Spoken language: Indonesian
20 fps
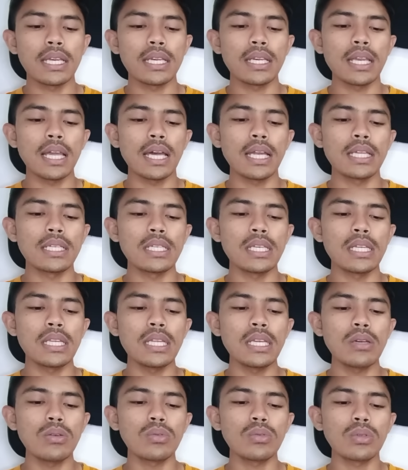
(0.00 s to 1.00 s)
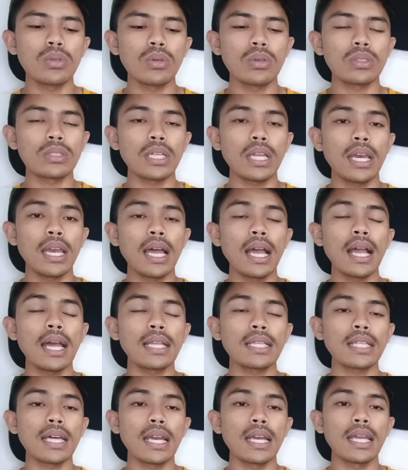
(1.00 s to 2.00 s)
Nah, di sini untuk
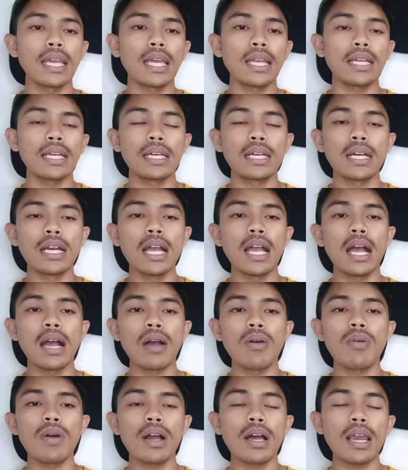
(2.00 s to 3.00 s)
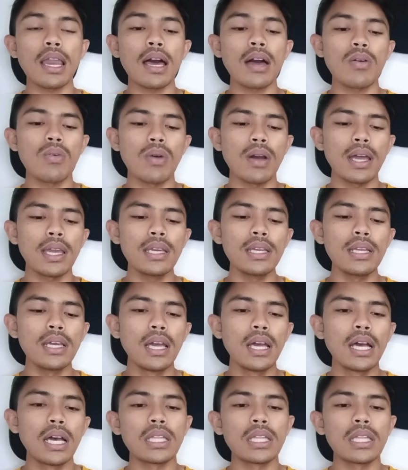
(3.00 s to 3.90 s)
tendangan target ke gawang lawan